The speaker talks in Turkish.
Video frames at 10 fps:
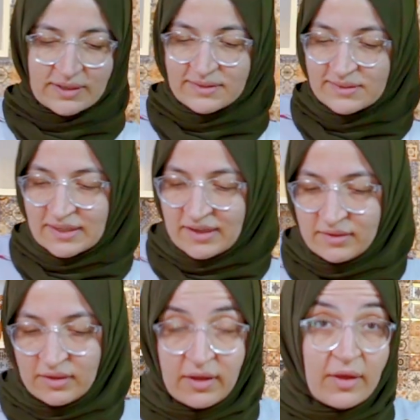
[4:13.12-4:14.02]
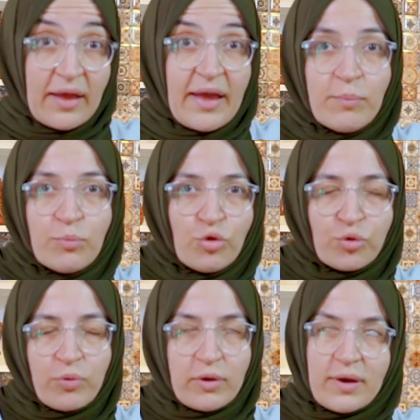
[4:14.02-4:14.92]
alırken en
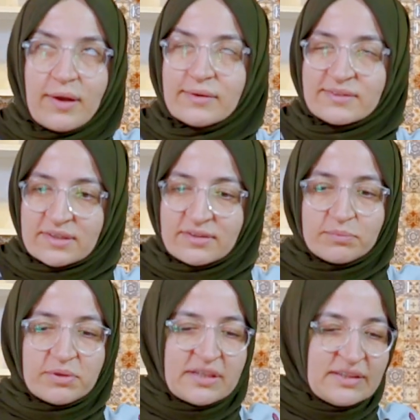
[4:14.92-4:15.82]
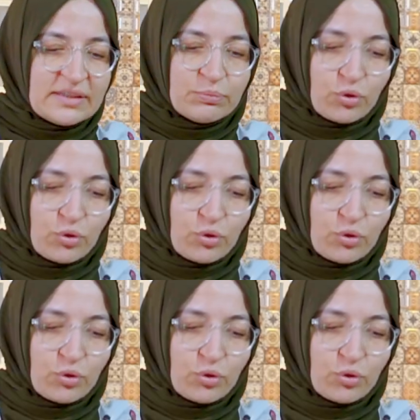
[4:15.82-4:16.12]
büyük boy yani sanırım bir hindi